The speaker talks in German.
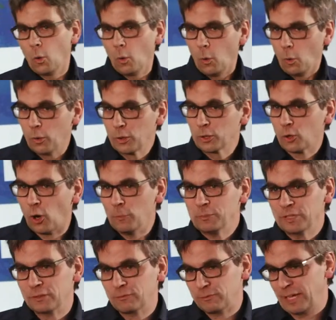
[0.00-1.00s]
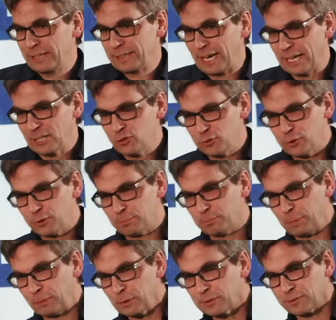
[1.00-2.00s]
und kommt, fährt der
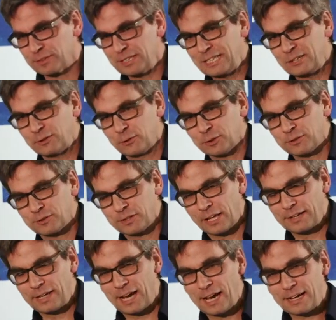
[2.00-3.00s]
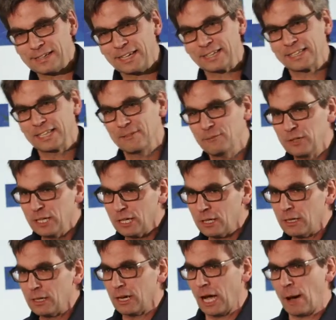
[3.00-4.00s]
Anschlussbus nicht kurz danach, nachdem
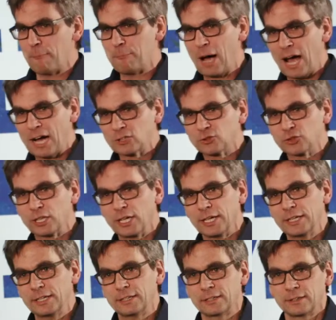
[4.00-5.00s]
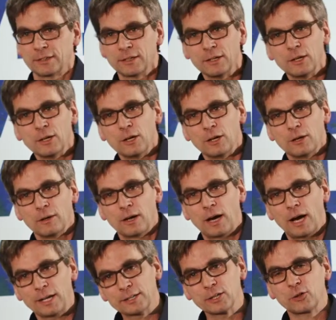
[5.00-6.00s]
wir am Bahnsteig
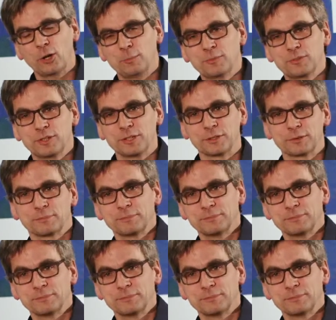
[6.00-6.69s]
angekommen sind